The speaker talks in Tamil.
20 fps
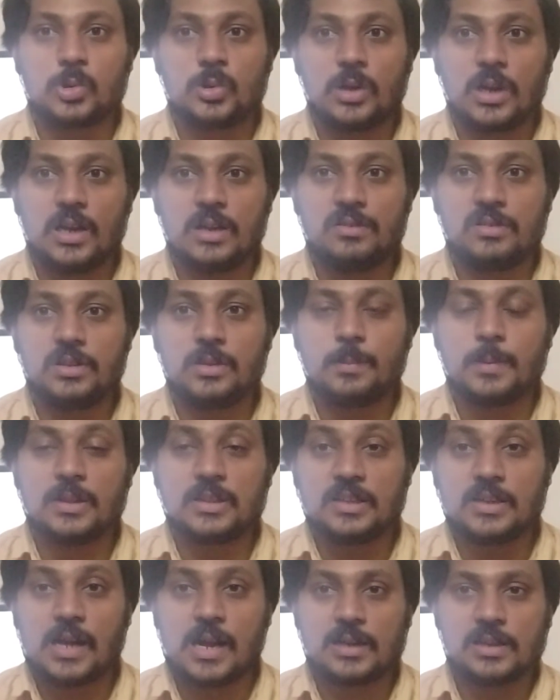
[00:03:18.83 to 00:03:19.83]
குருடாயில் வந்து
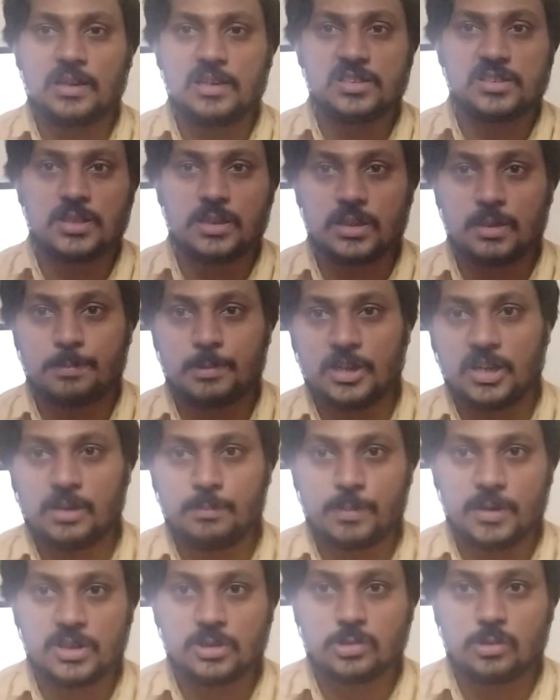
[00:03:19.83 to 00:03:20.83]
பார்த்தீங்கன்னா அனலிஸ்ட் என்ன
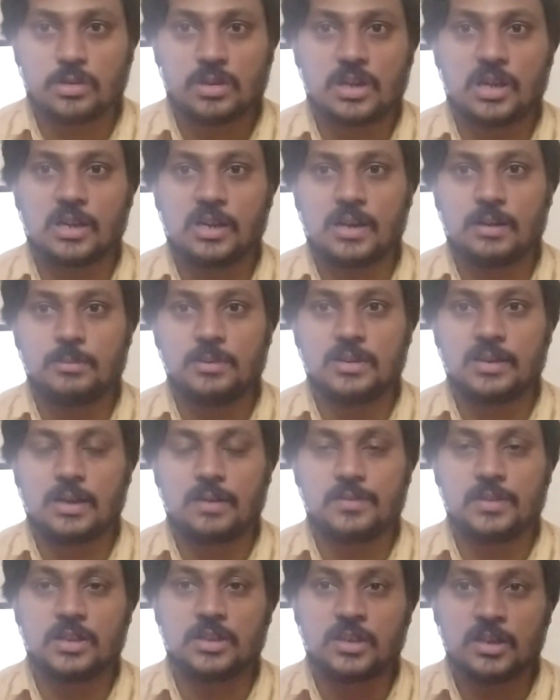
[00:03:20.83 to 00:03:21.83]
ப்ரிடிக்ட் பண்ணி சொல்கிறாங்க அப்படின்னா
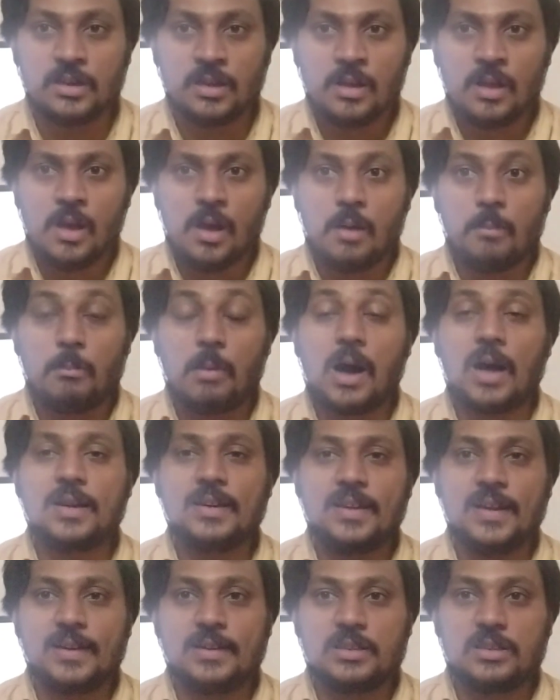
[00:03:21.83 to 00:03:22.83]
வந்துட்டு
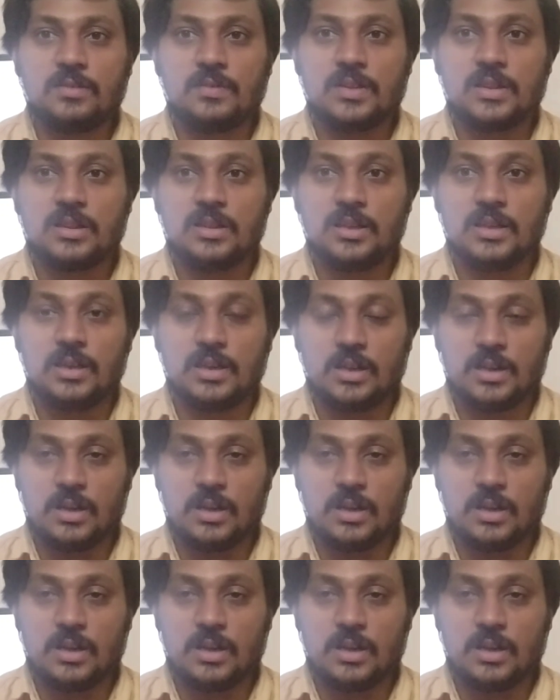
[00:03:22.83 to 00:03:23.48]
மார்க்கெட்டு வந்து